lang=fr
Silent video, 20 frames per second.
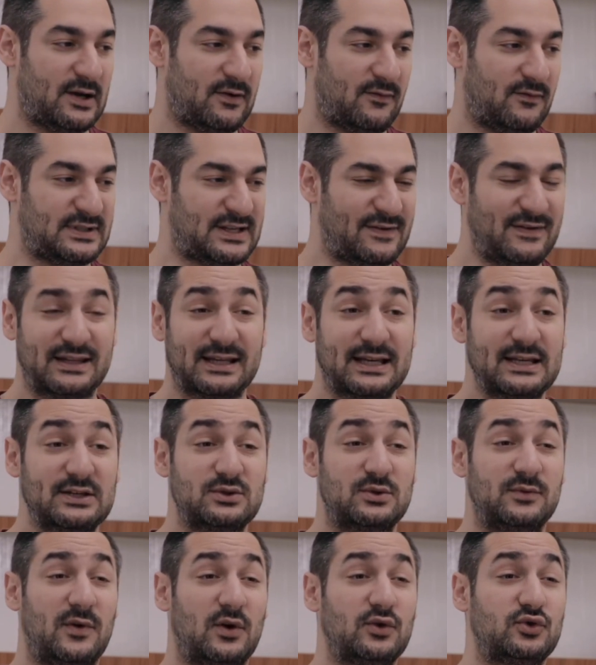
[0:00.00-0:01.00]
vous avez très
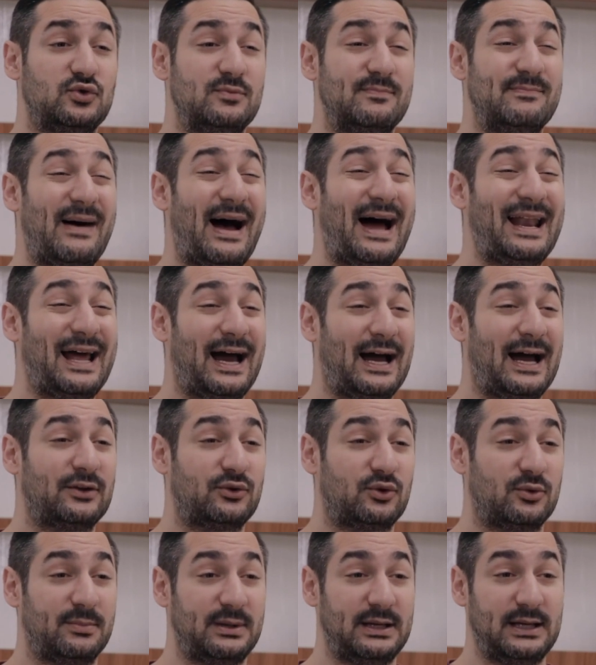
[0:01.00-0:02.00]
souvent du mal à
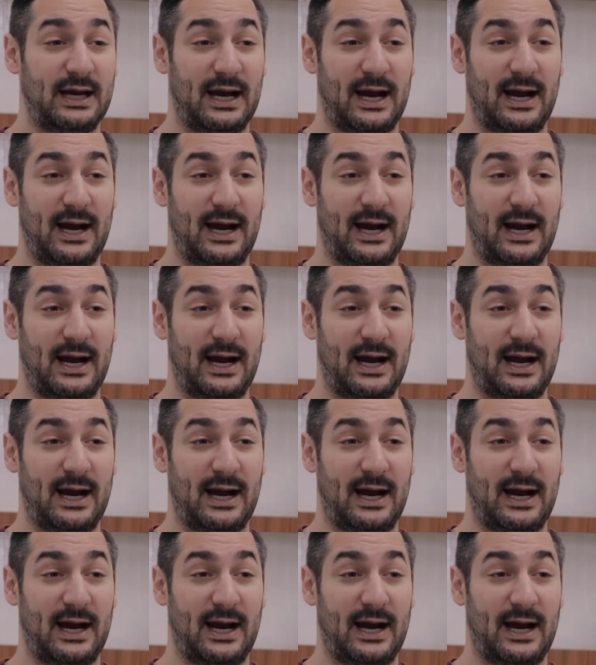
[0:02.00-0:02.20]
tomber